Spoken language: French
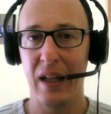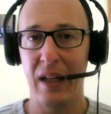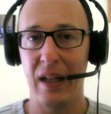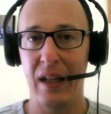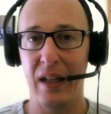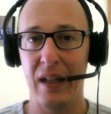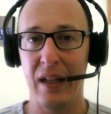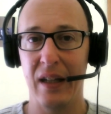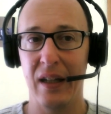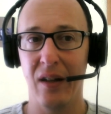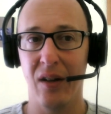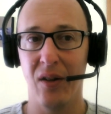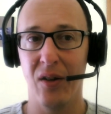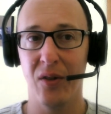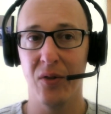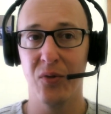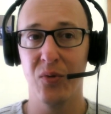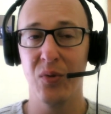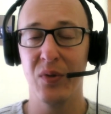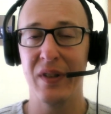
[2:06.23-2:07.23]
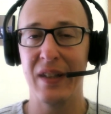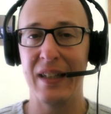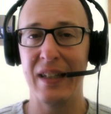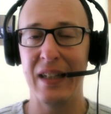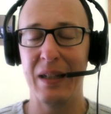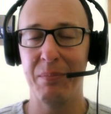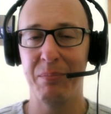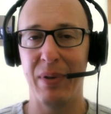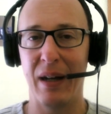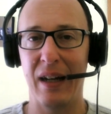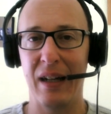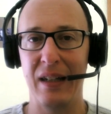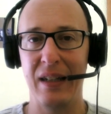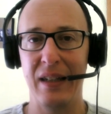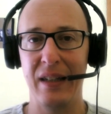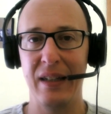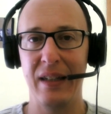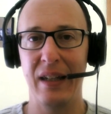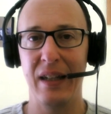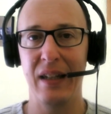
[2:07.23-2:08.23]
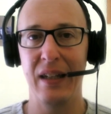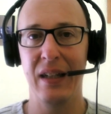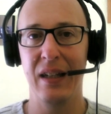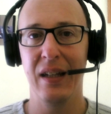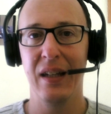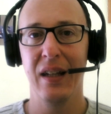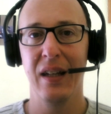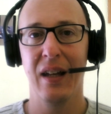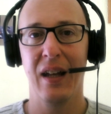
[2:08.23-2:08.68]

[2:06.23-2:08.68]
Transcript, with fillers: Et euh, tout ce qui n'est pas aligné